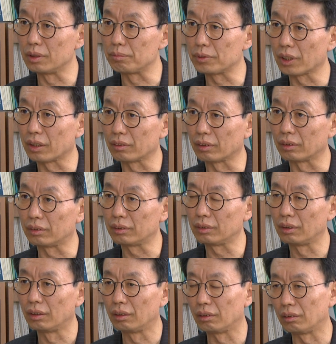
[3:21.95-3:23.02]
입장에서는
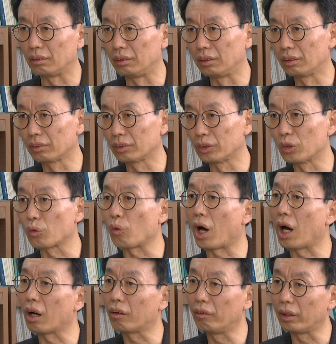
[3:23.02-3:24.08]
어, 이것들을
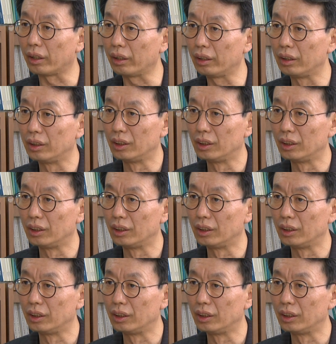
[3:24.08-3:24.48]
과거에